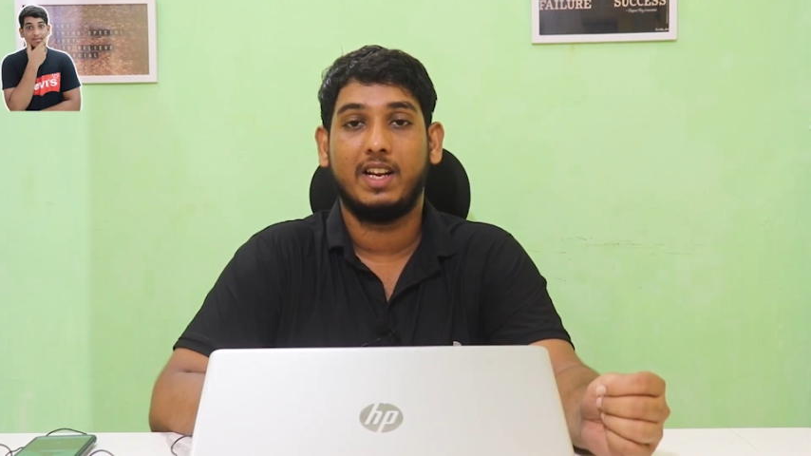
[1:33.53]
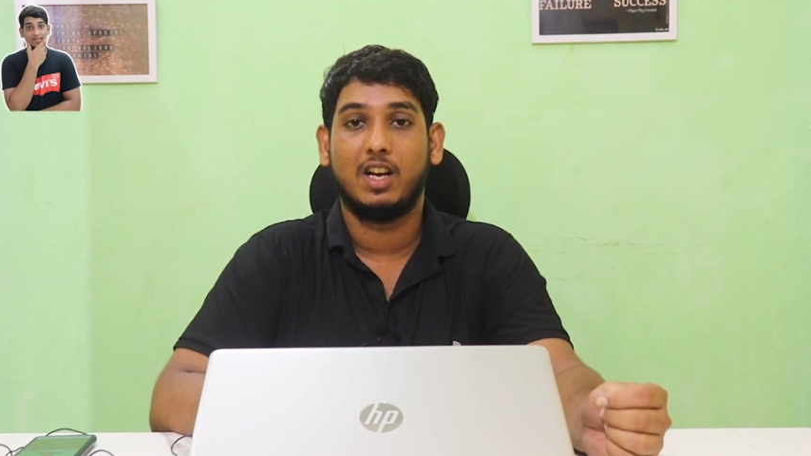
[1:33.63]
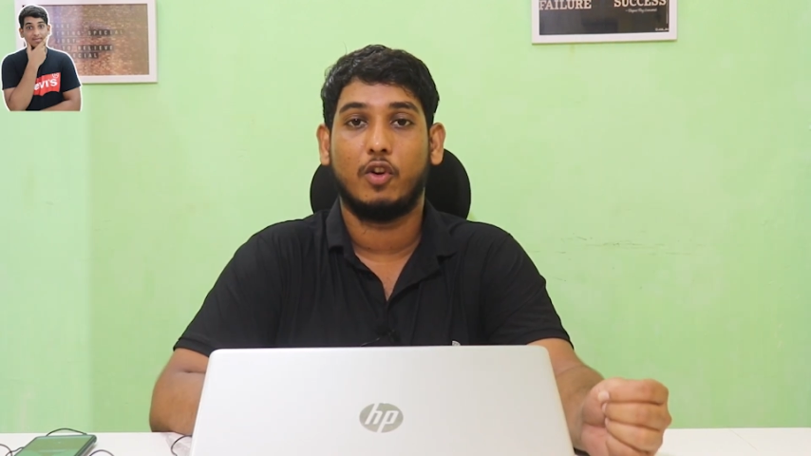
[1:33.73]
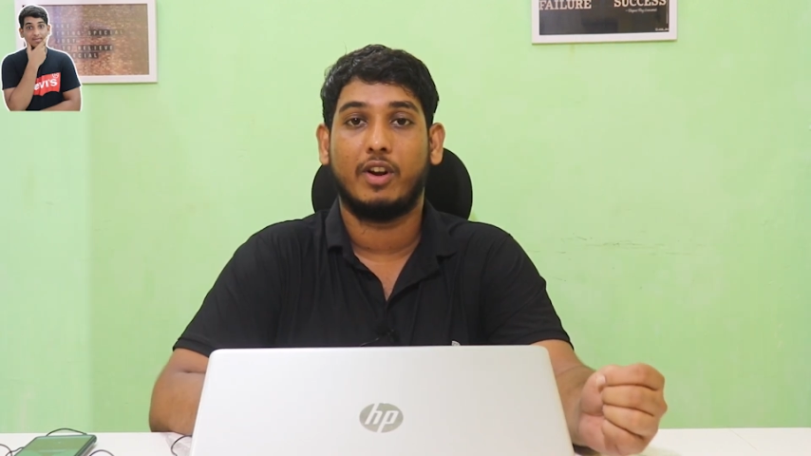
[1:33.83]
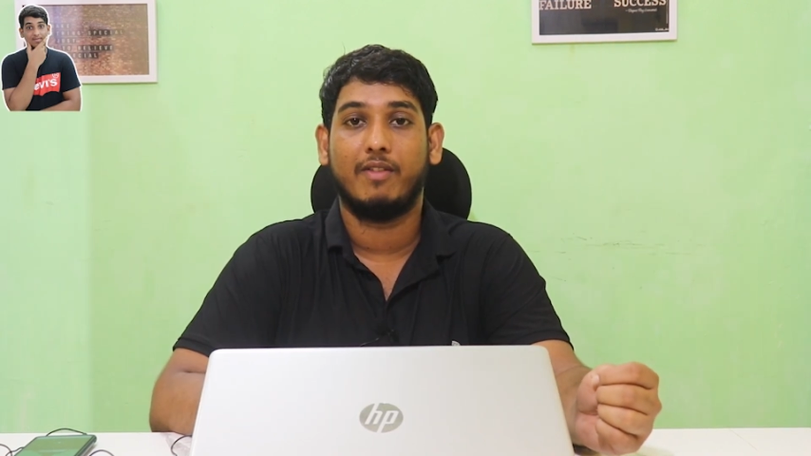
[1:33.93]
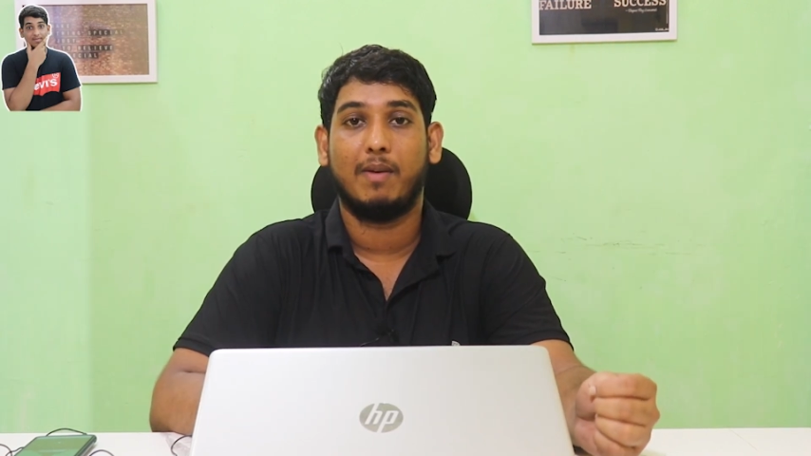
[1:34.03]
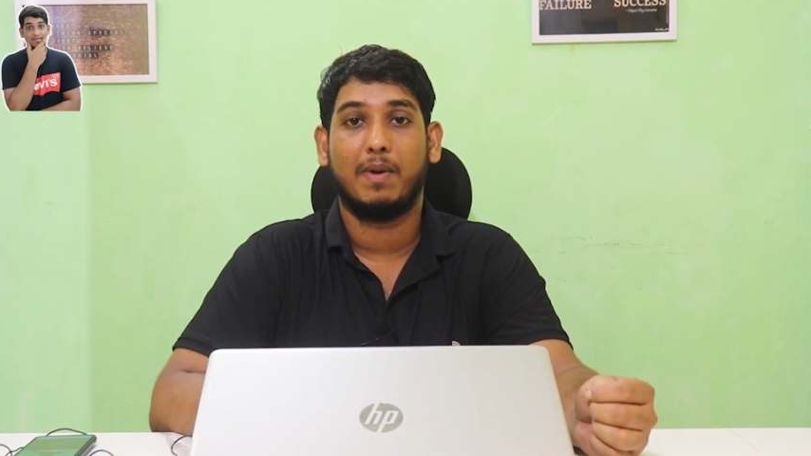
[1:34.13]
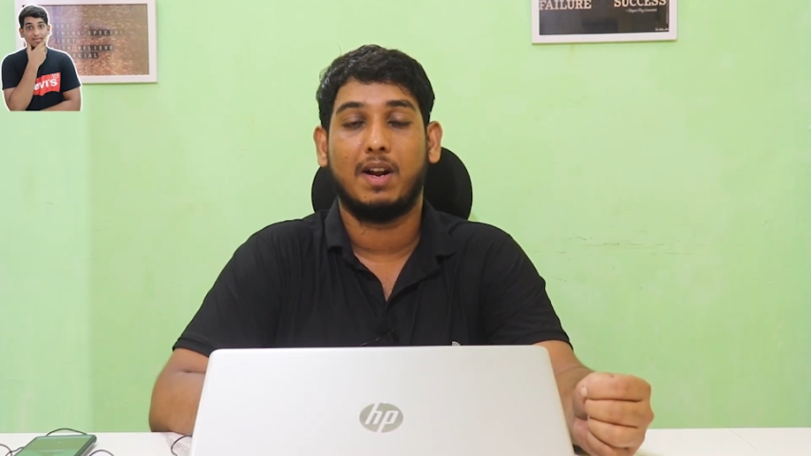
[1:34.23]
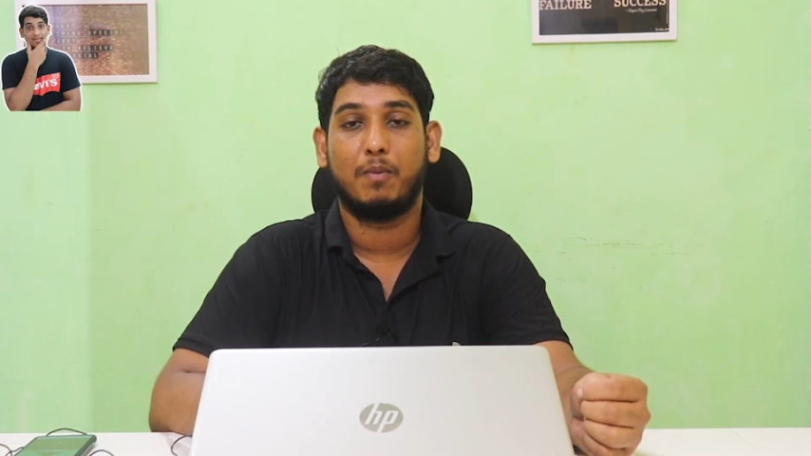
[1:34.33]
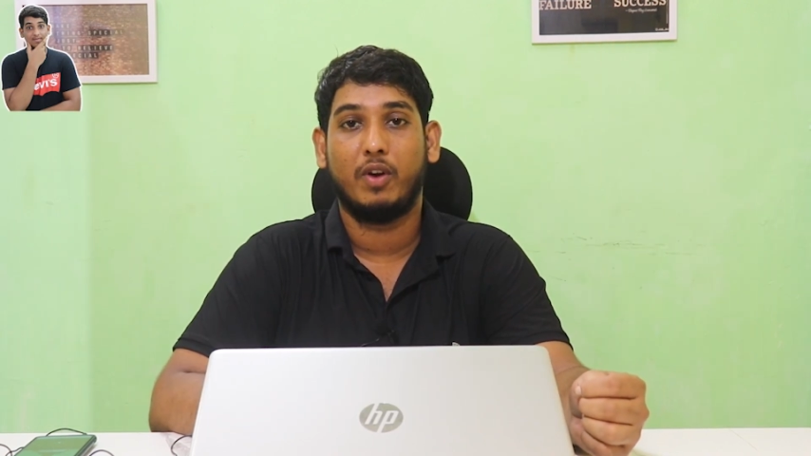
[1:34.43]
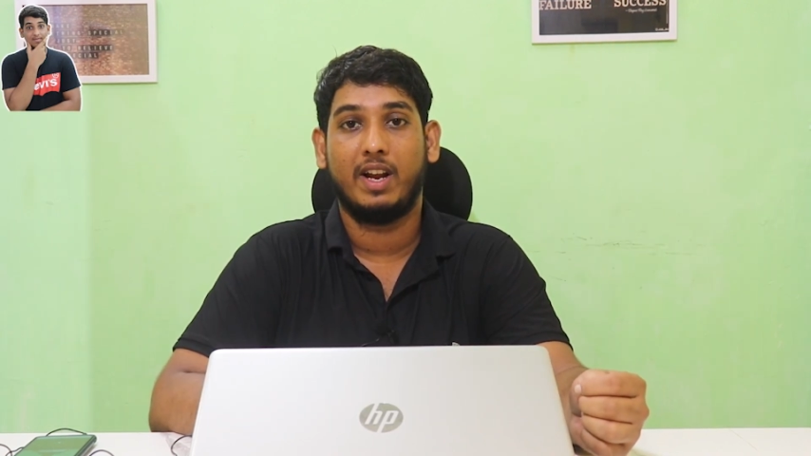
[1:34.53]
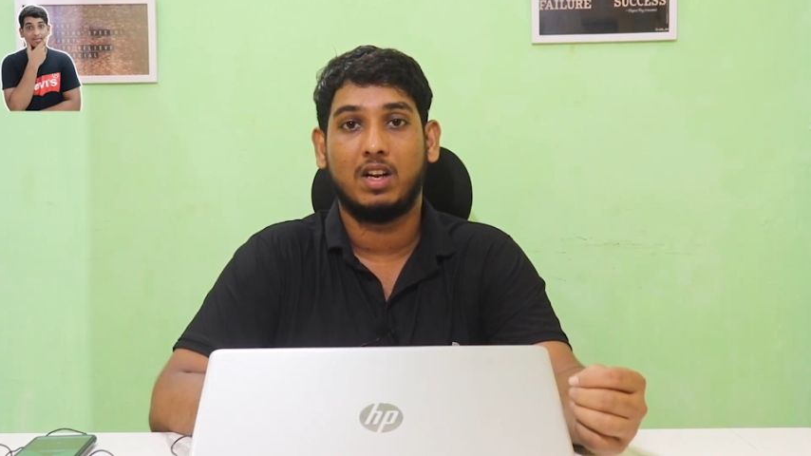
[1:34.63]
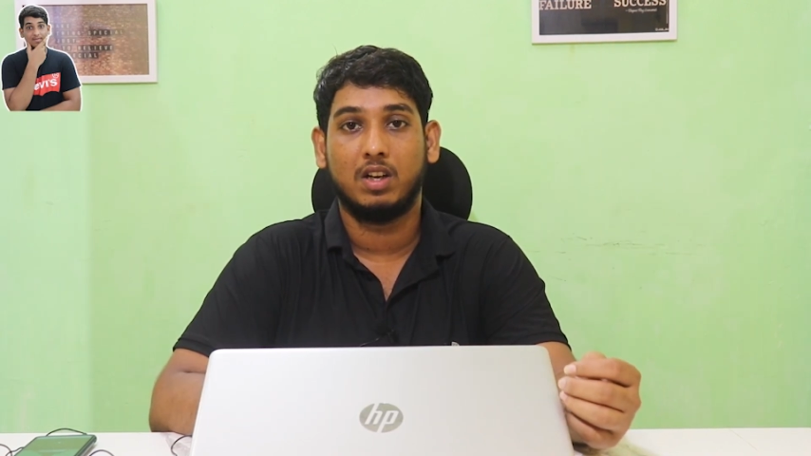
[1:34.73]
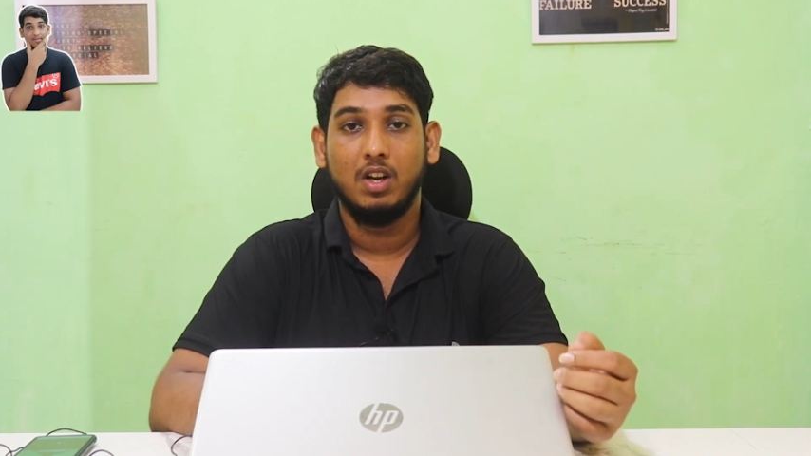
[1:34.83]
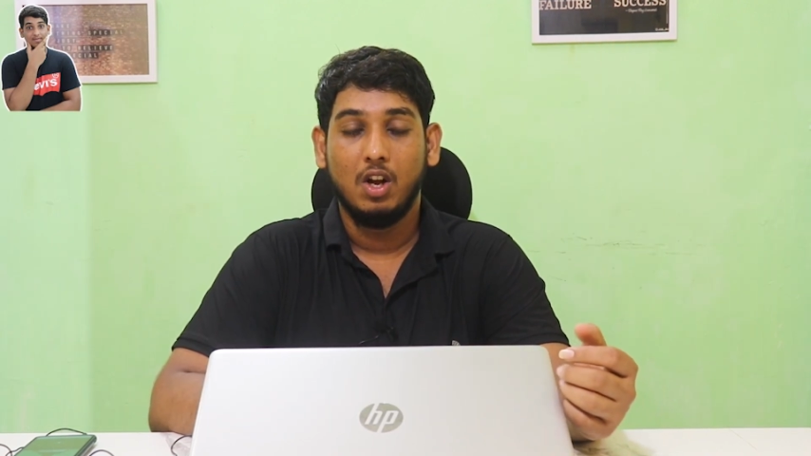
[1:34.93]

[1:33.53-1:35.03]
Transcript: क्लिक करोगे वहाँ पर आपको एक